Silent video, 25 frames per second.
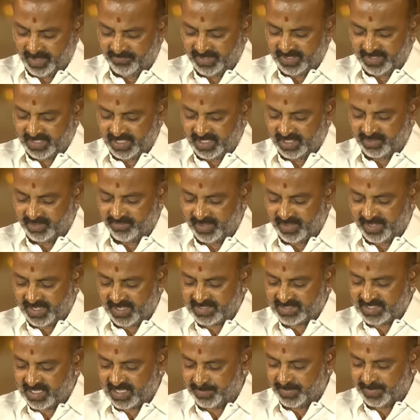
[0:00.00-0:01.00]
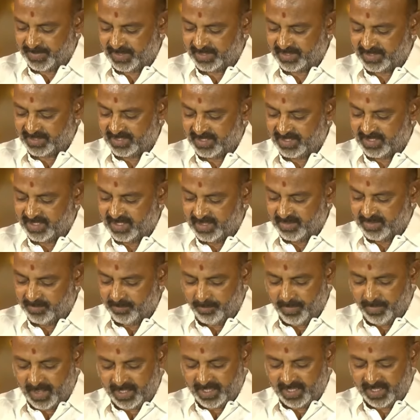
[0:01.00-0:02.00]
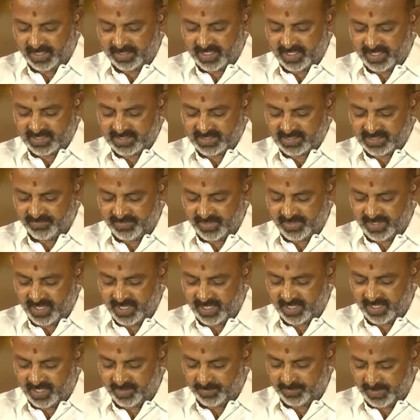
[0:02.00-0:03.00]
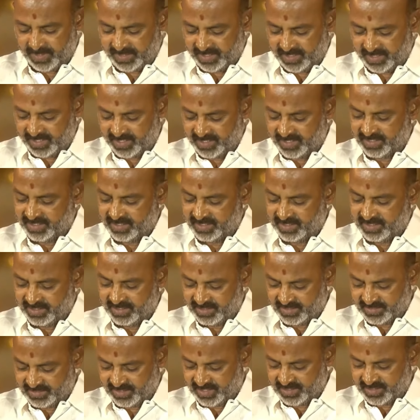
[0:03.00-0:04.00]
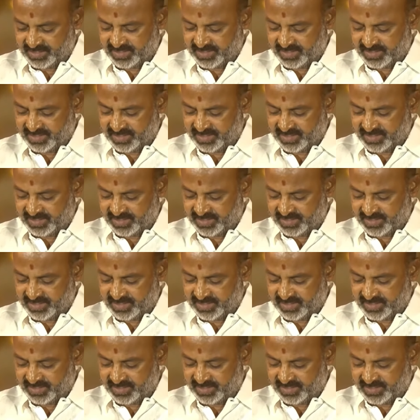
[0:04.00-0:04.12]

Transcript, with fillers: బండి సంజయ్ని కేంద్ర హోంశాఖ సహాయ మంత్రిగా నియమించింది